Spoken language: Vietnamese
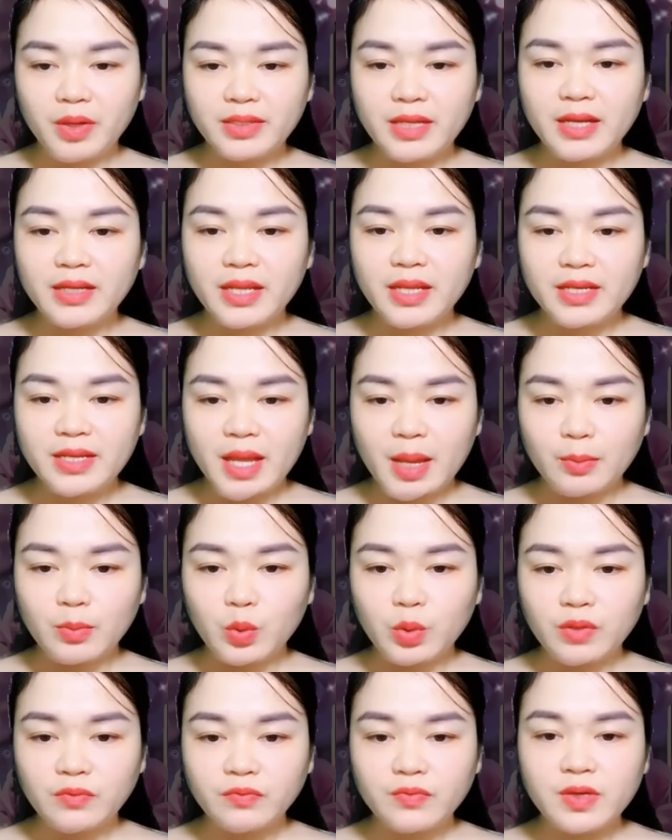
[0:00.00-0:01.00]
Mình đã đến
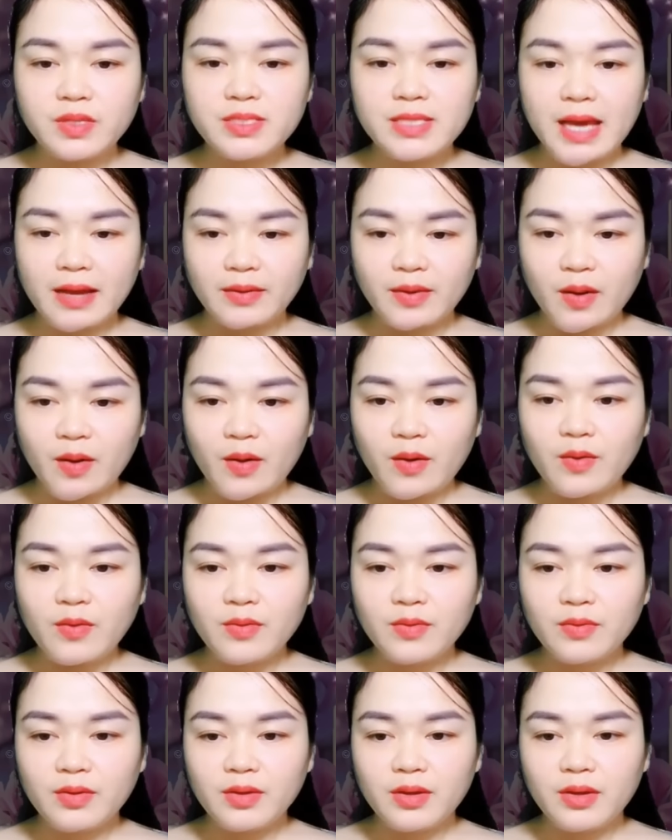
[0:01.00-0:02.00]
hẻm núi Vương Giả
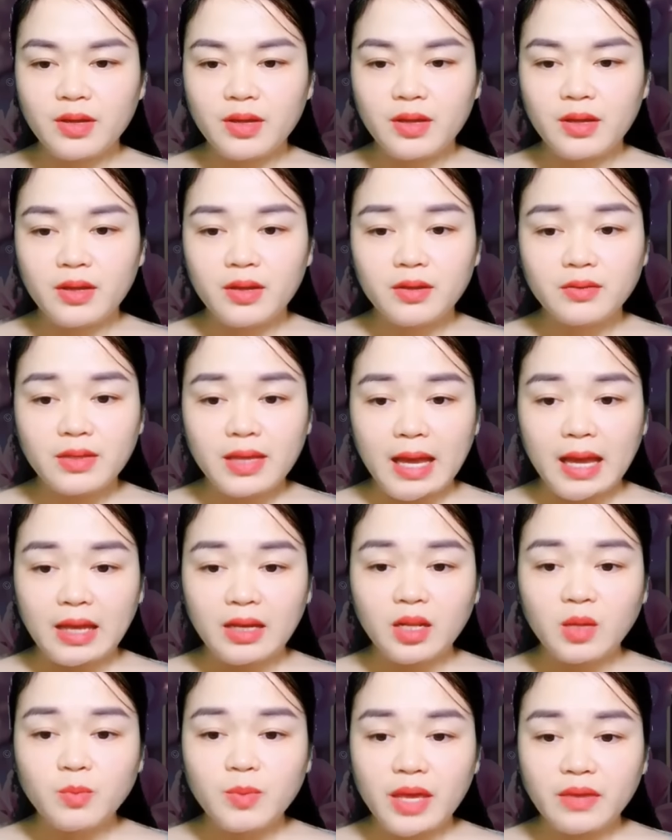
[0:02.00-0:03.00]
đó.
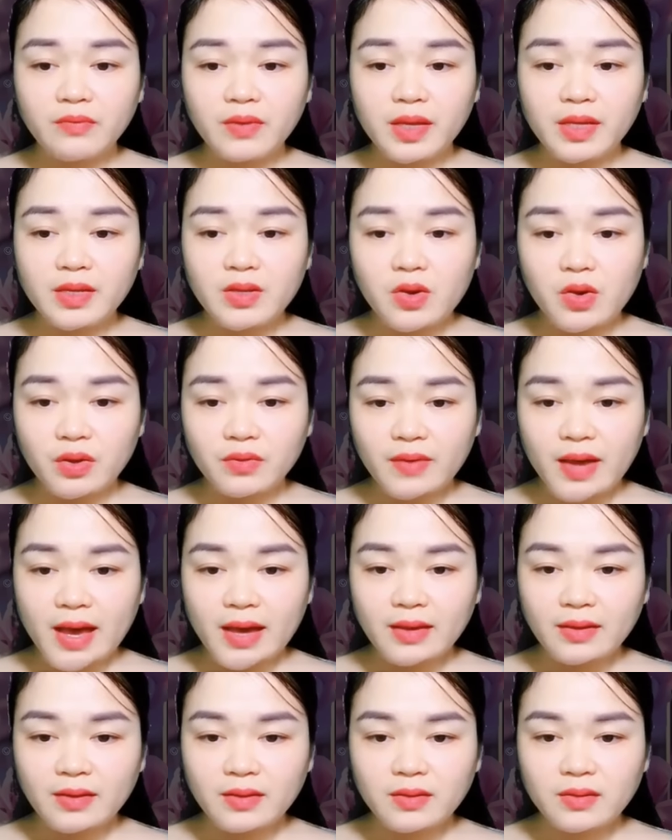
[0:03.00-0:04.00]
Cả lớp nghe vậy cười
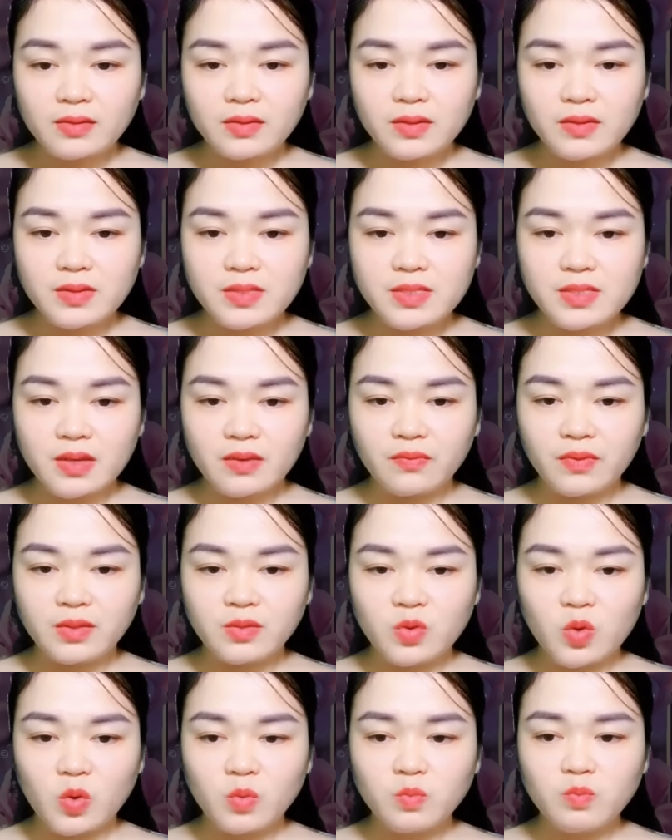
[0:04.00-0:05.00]
vang, Từ Sở
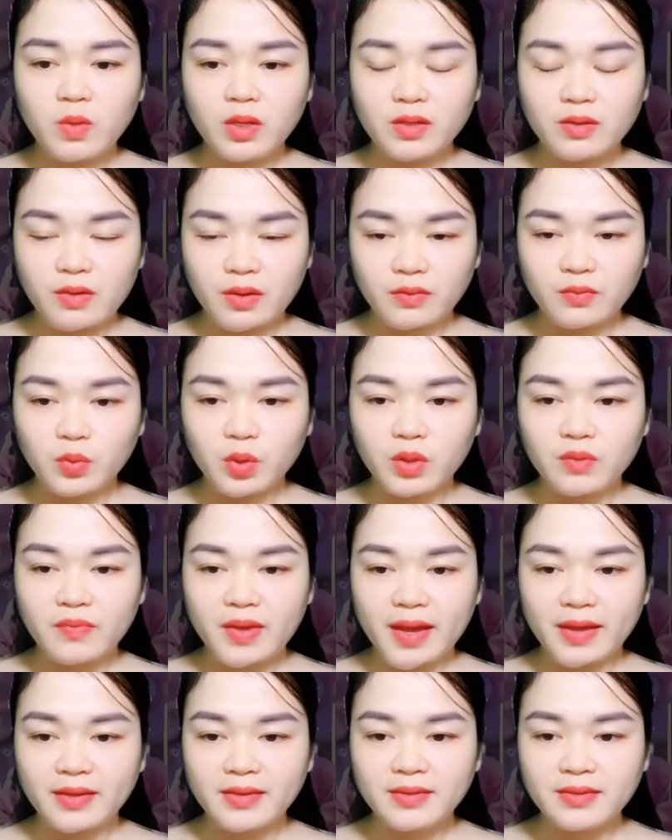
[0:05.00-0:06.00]
Vân cũng bật cười
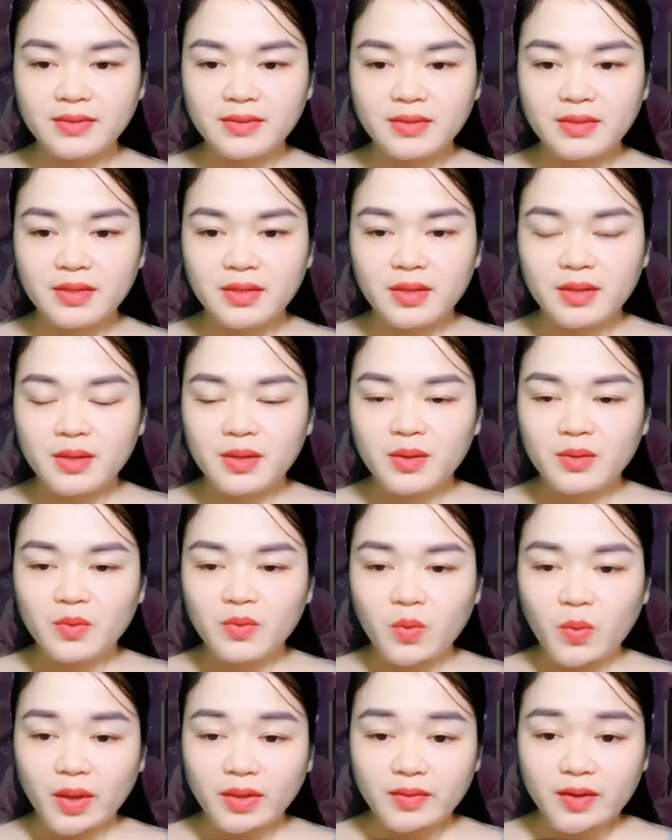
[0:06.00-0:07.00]
vui vẻ.
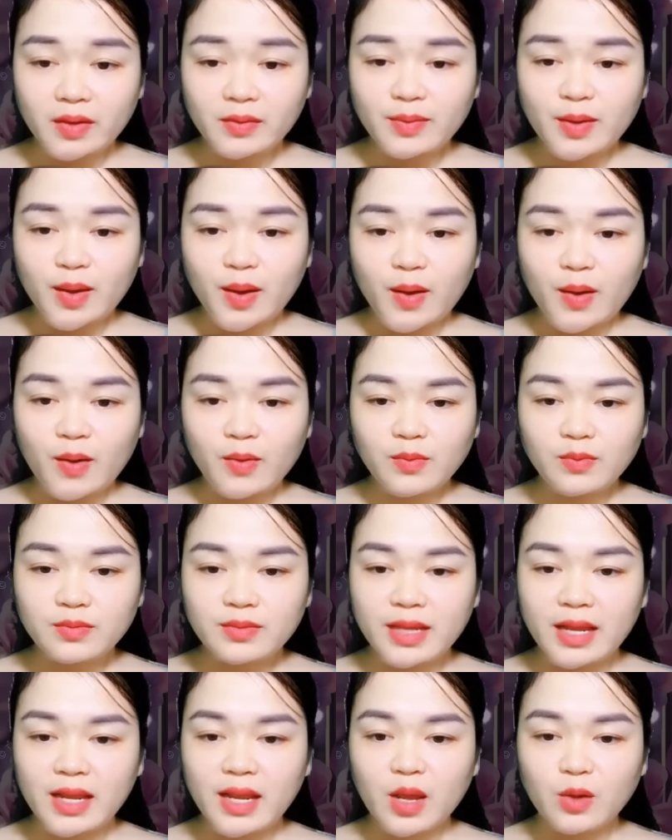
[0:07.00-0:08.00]
Khoảnh khắc đó,
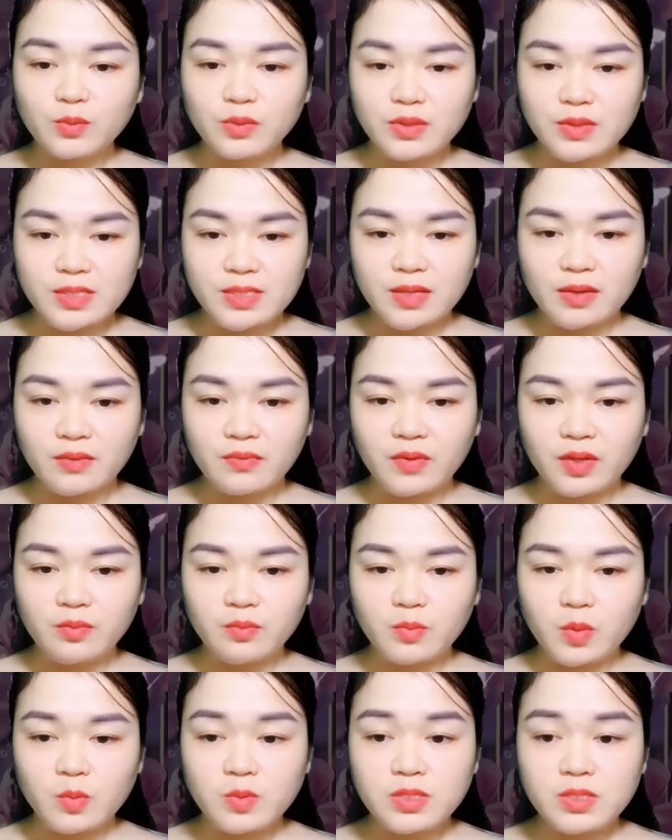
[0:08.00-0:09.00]
đáy lòng Từ Sở
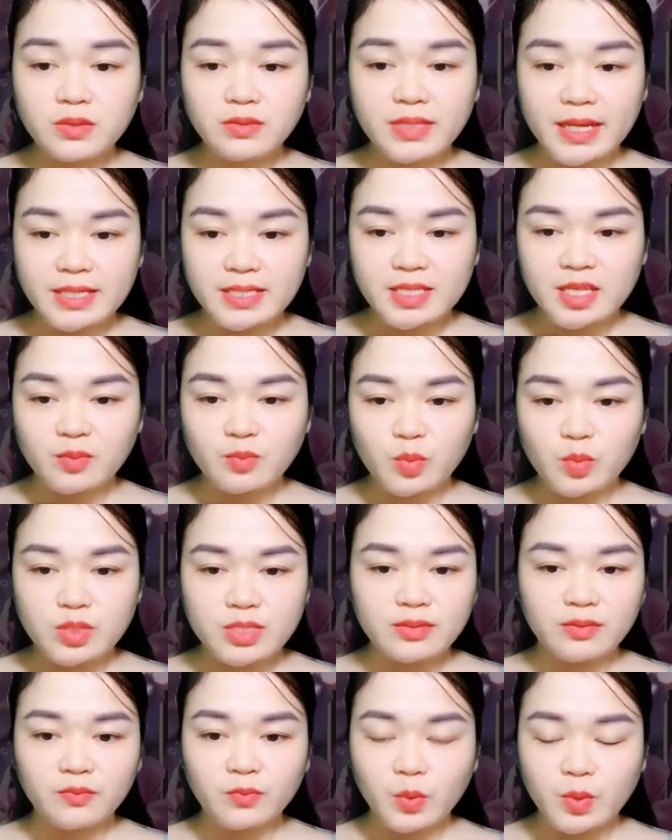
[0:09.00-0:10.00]
Vân bỗng dưng nảy sinh
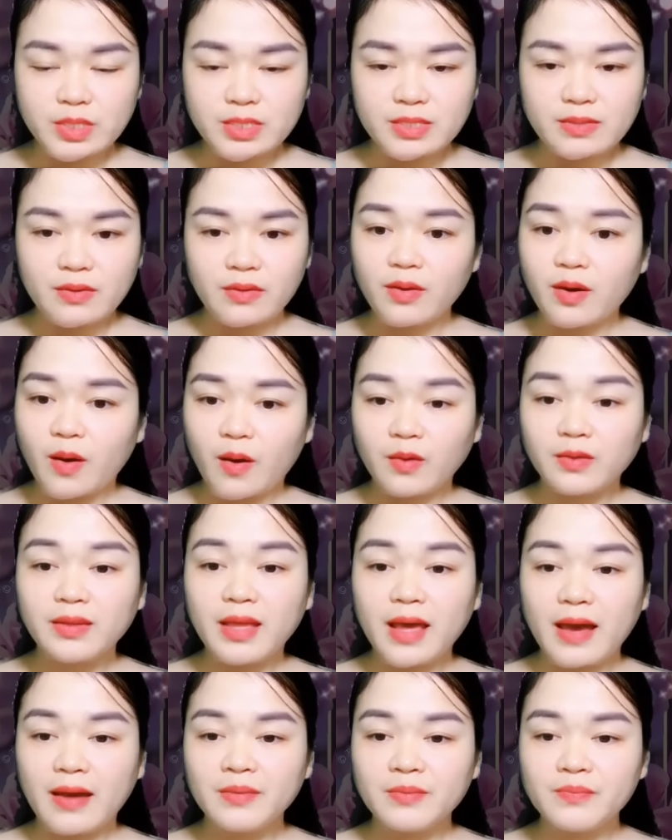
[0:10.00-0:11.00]
một sự vui sướng
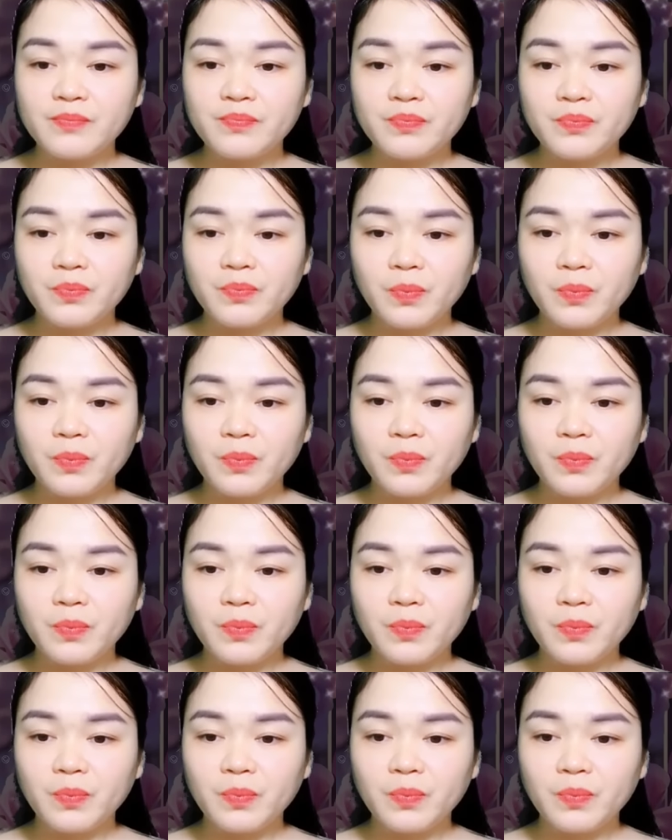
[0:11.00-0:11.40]
khó tả.